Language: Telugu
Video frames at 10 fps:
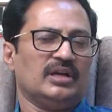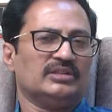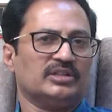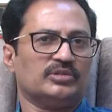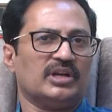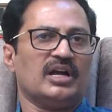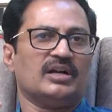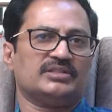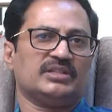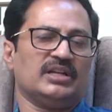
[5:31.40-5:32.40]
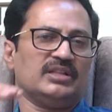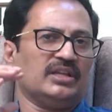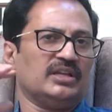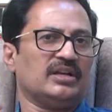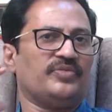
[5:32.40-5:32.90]
అంతటితోనే ఆగచ్చా లేదా
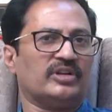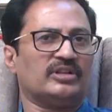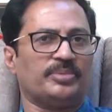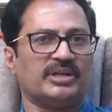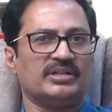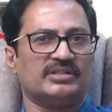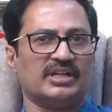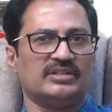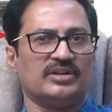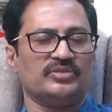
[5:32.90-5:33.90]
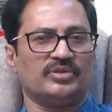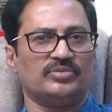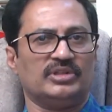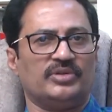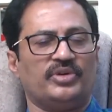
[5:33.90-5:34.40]
ఇంకేదైనా ఫర్దర్ పరీక్షలు చేయాల్సిన అవసరం
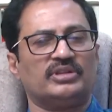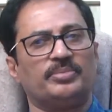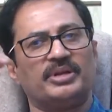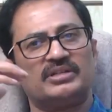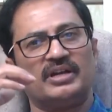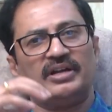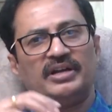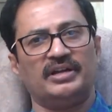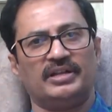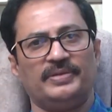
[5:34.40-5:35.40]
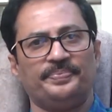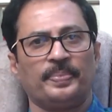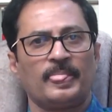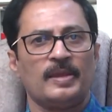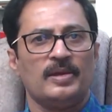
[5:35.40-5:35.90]
ఉందా ఫర్దర్ పరీక్షలు అంటే ఏంటి
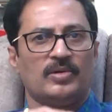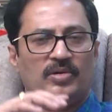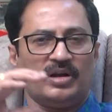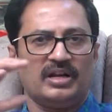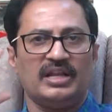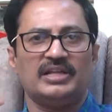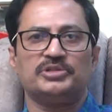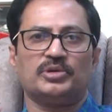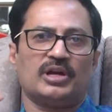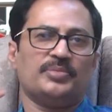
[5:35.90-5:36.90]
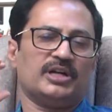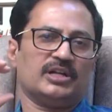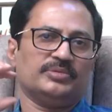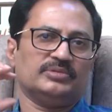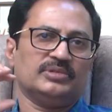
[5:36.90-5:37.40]
కొర్నరీ యాంజియోగ్రామ్
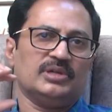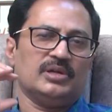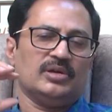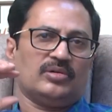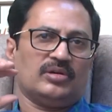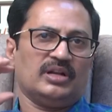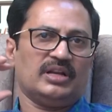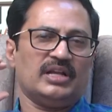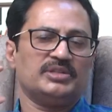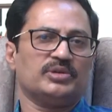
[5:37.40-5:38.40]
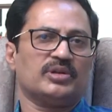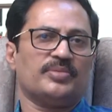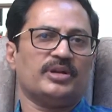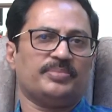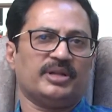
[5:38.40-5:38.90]
అంటాం కొర్నరీ
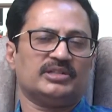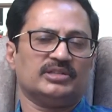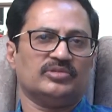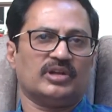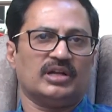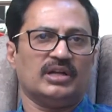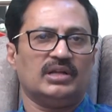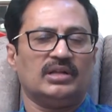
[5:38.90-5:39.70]
యాంజియోగ్రామ్ అనే పరీక్ష ద్వారా